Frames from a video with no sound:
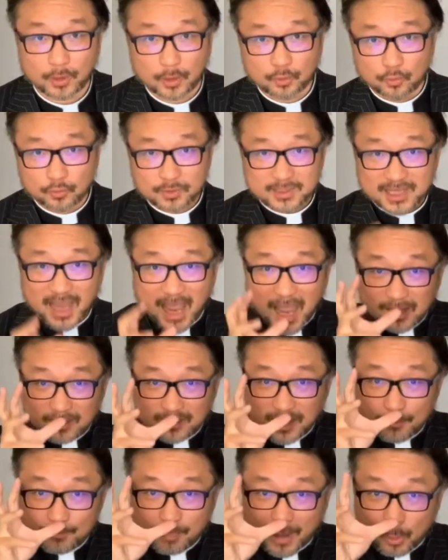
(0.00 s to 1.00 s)
中常
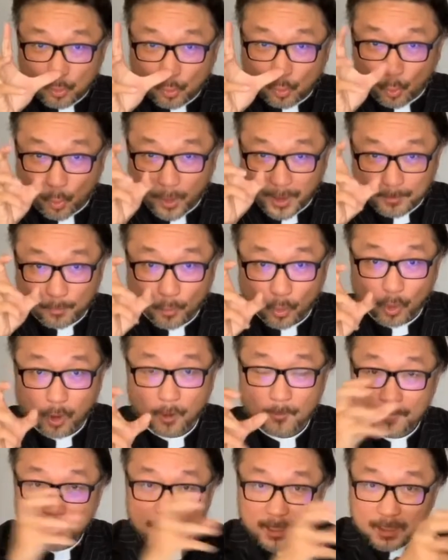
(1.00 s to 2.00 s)
常把鬼
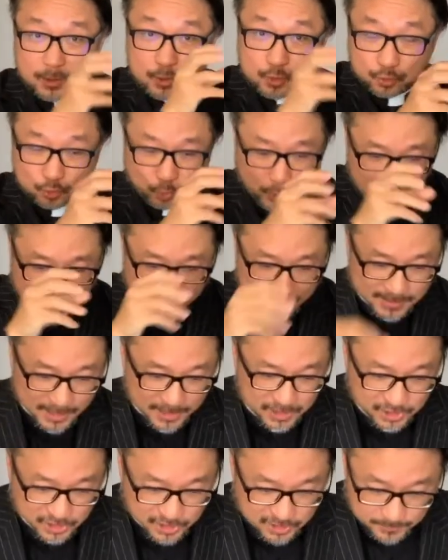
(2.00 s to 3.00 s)
魔跟水连在
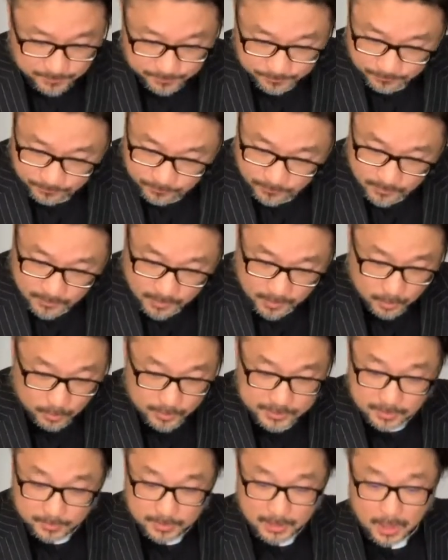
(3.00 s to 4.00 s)
一起。为
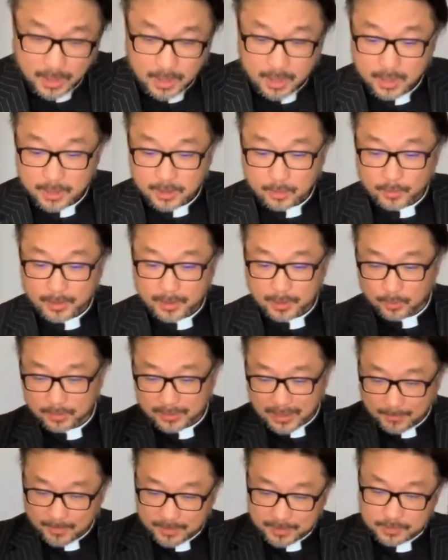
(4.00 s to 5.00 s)
什么呢？因为因为
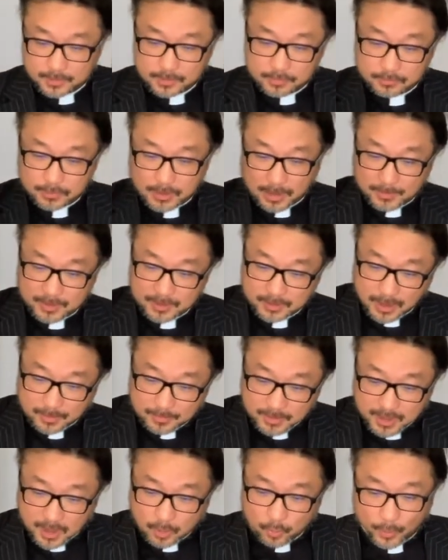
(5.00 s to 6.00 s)
他们他们他
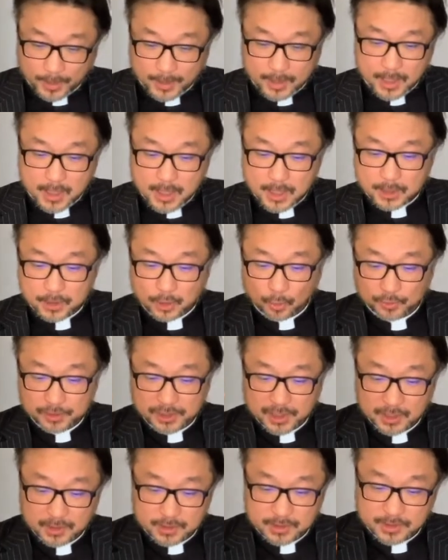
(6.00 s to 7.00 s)
们认为有
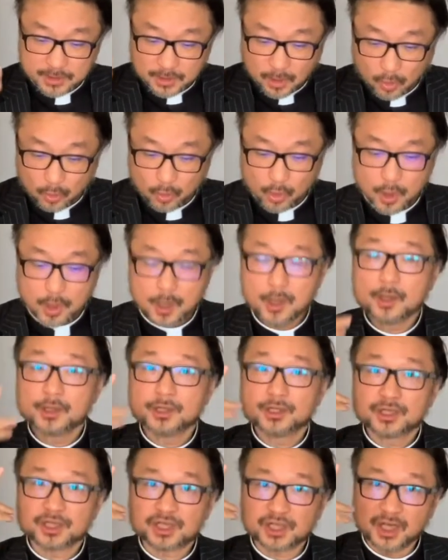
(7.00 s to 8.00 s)
些时候
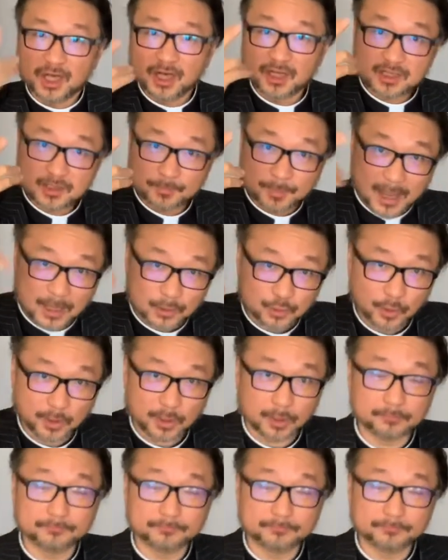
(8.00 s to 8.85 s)
邪灵是怕水的。